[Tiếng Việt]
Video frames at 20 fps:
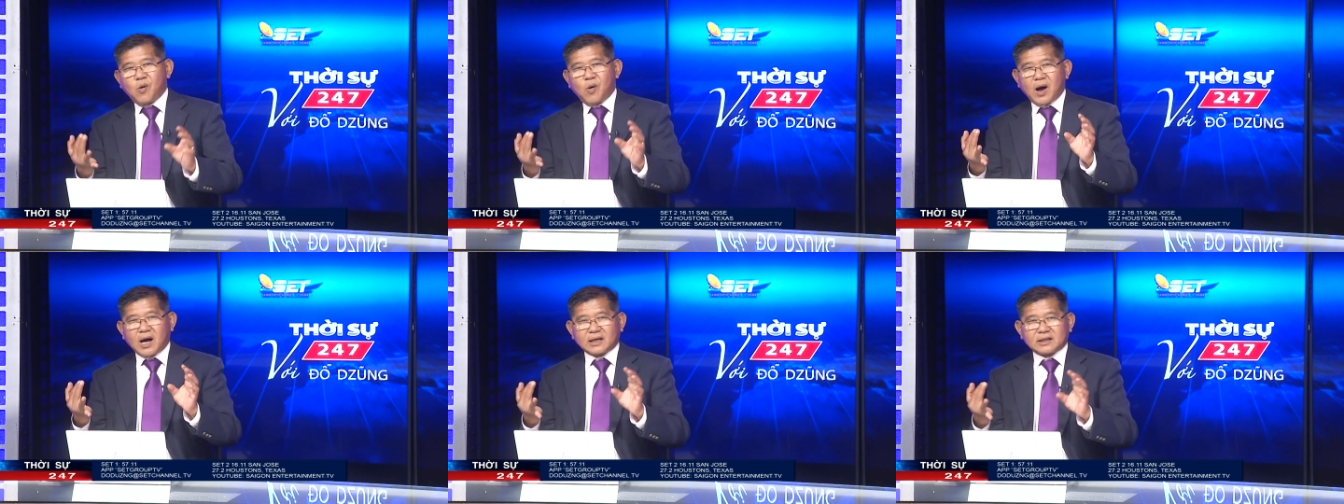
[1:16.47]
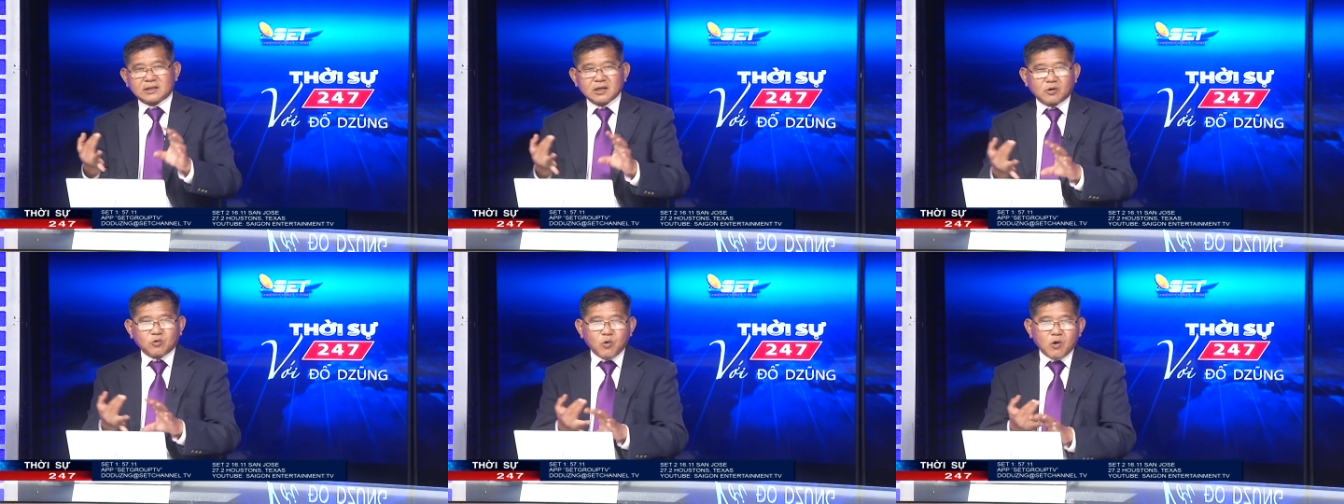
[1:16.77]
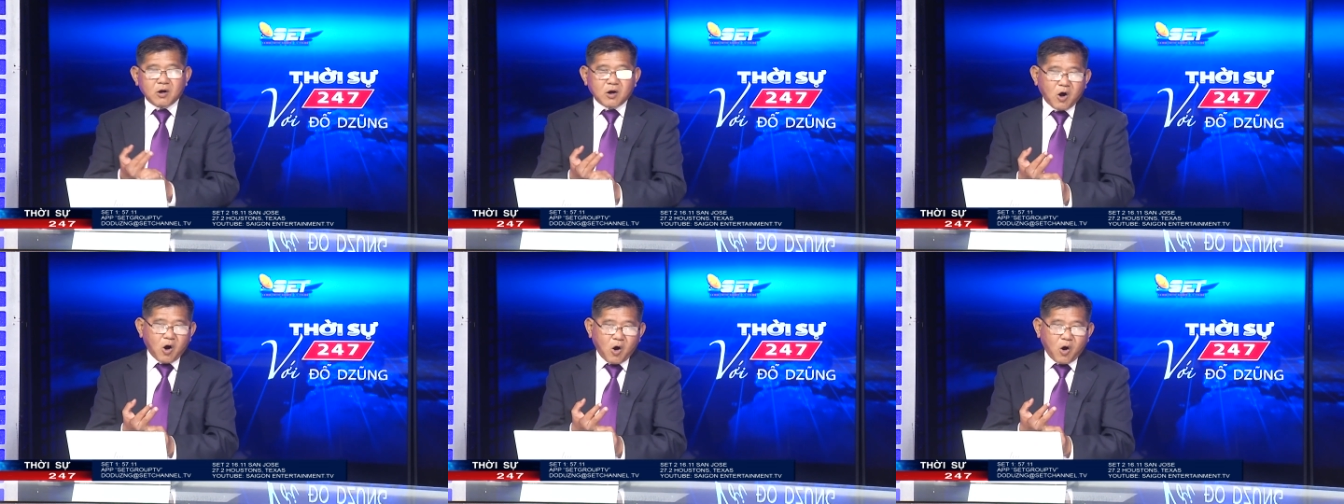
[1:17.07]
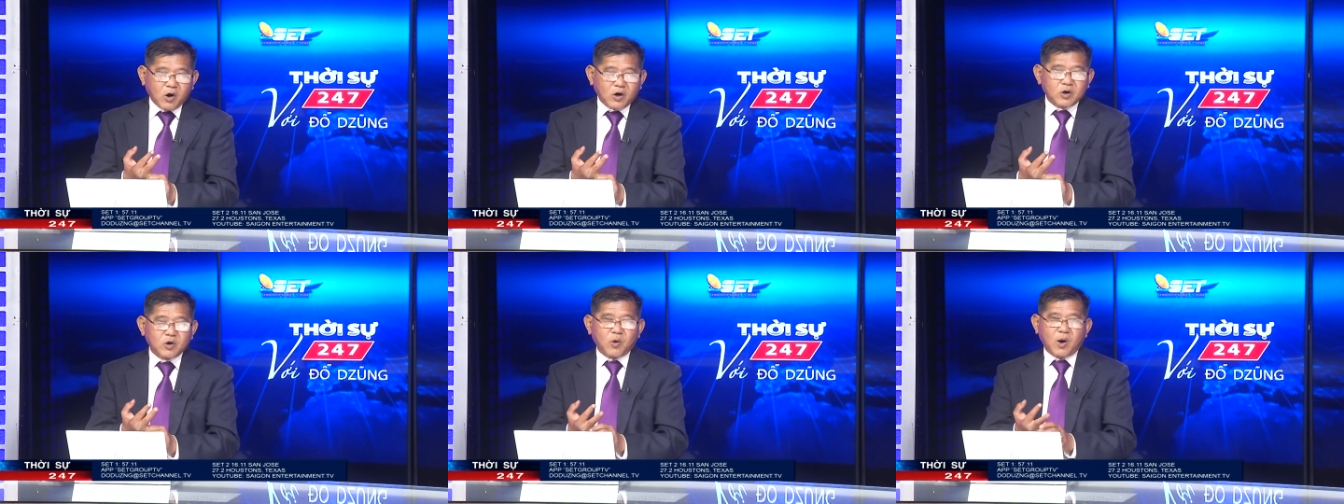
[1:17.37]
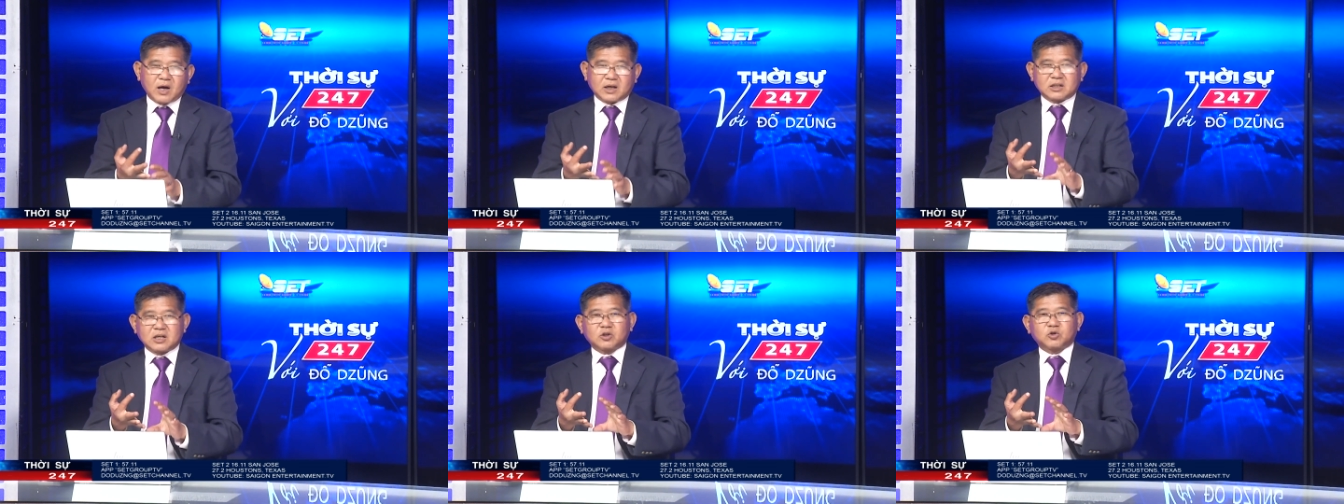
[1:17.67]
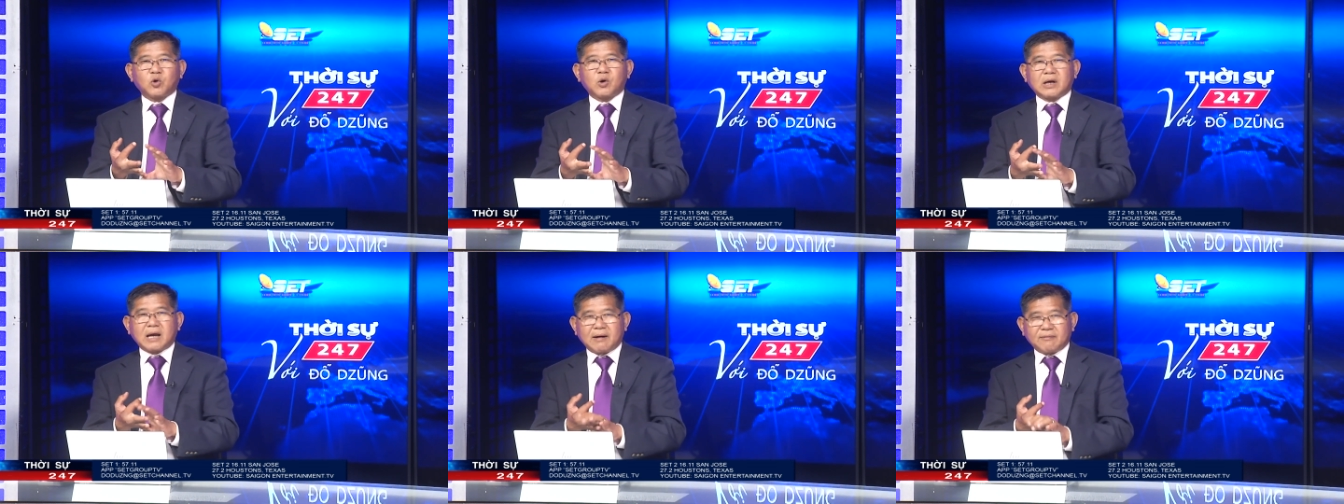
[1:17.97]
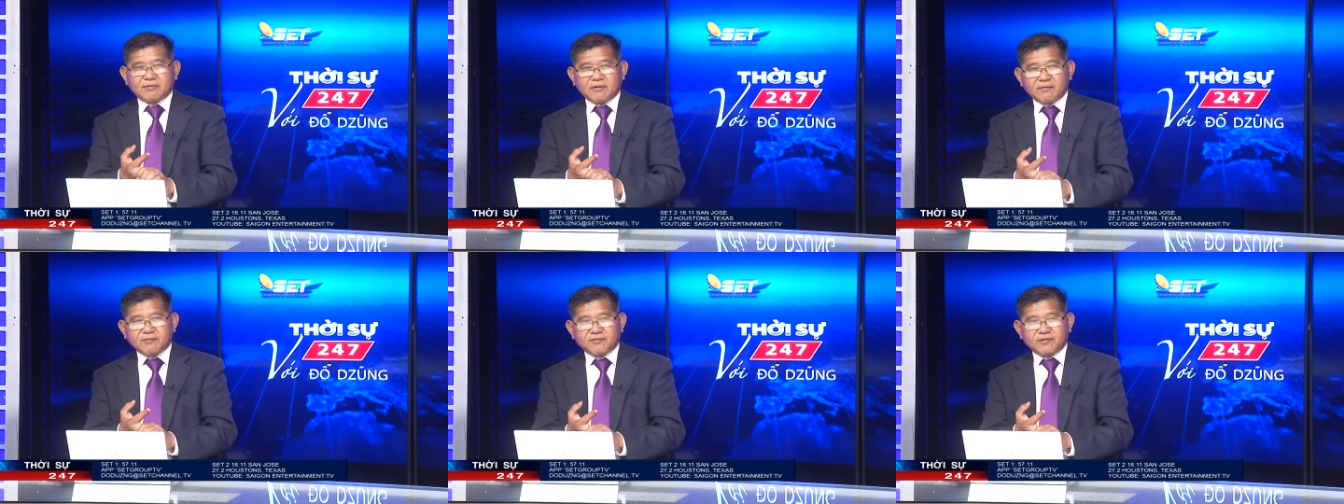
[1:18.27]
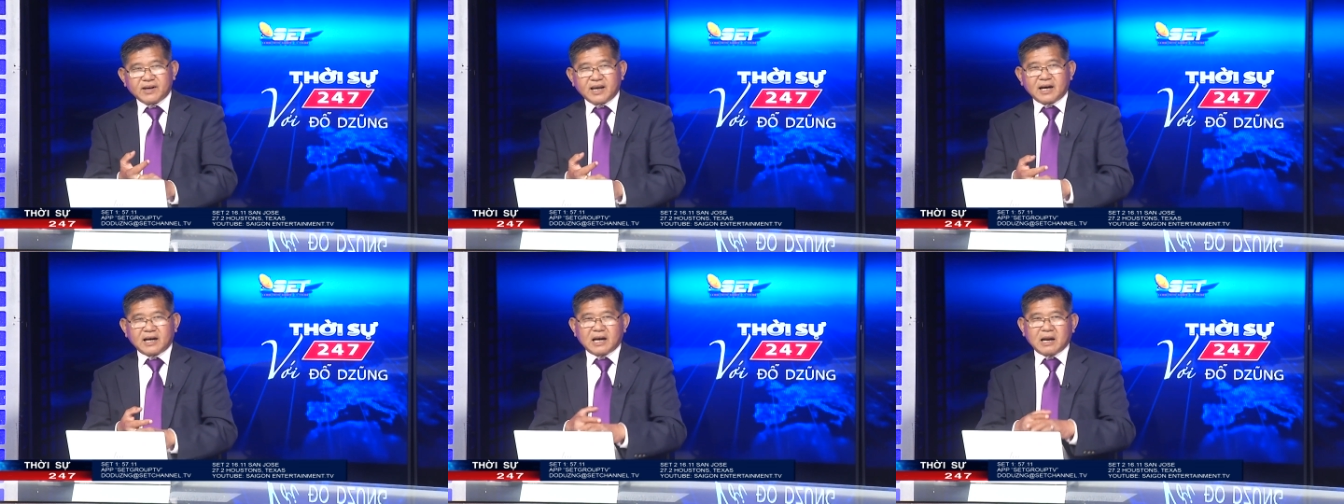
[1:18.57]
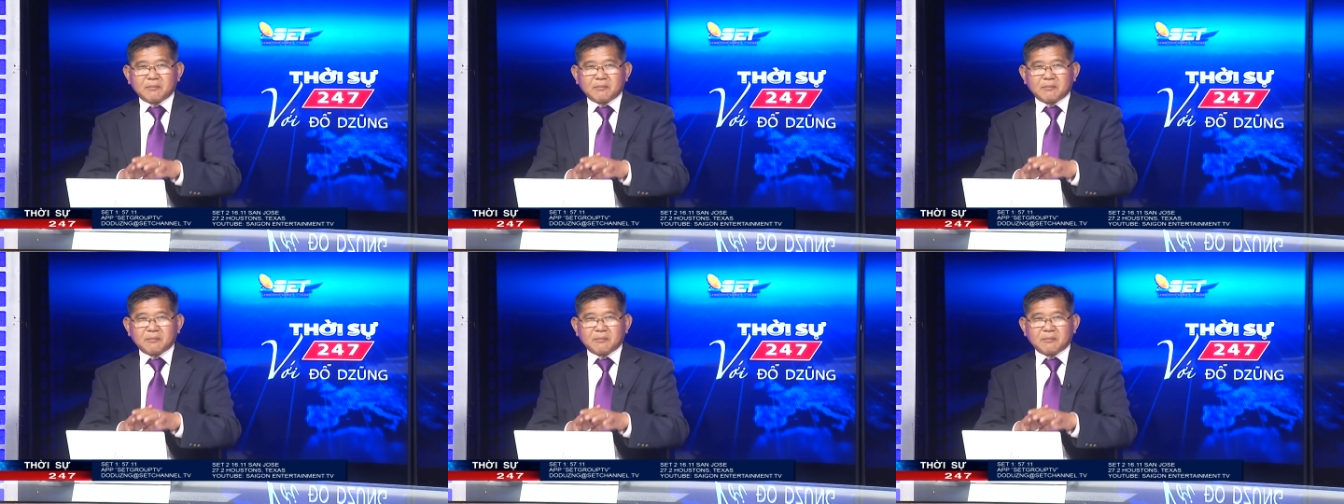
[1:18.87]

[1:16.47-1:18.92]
hoặc trước Quốc hội, hoặc trước Tối cao Pháp viện,